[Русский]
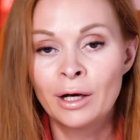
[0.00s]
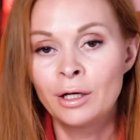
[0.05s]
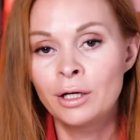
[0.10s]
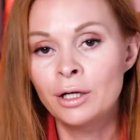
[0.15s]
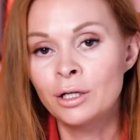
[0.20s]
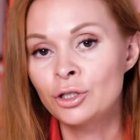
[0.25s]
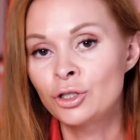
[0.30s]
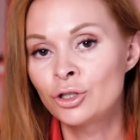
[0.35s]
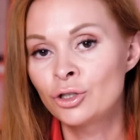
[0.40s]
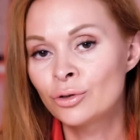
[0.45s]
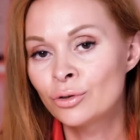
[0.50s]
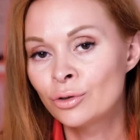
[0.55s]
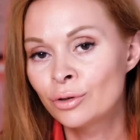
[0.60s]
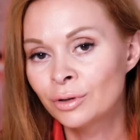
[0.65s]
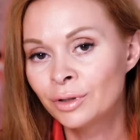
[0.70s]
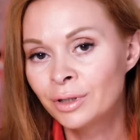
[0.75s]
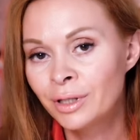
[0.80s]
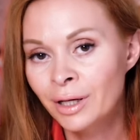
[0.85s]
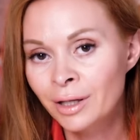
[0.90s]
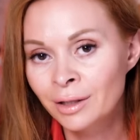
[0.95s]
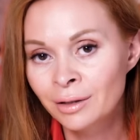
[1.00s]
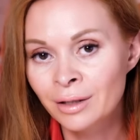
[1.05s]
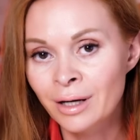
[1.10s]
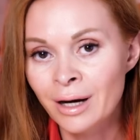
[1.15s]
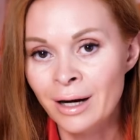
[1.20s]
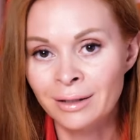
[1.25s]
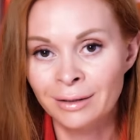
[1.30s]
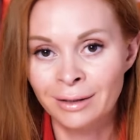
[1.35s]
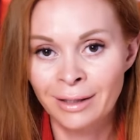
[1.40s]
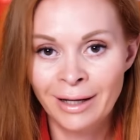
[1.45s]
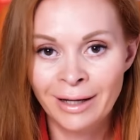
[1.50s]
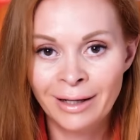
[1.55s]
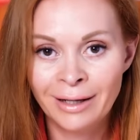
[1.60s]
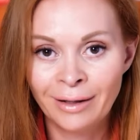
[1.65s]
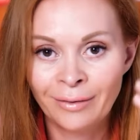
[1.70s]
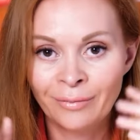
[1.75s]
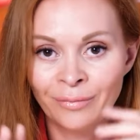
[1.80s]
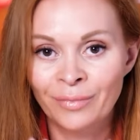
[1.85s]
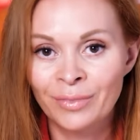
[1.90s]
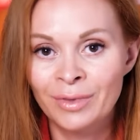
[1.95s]
И еще Дейл
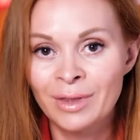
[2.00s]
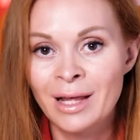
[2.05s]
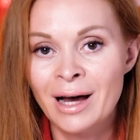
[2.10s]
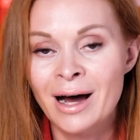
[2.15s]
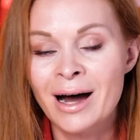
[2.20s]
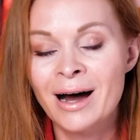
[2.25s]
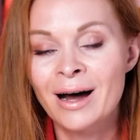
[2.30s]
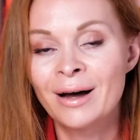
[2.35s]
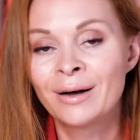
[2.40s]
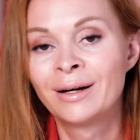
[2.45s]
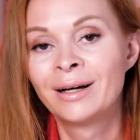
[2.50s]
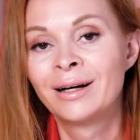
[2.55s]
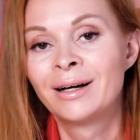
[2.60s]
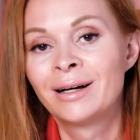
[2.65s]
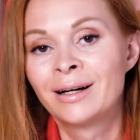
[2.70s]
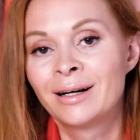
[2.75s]
Карнеги на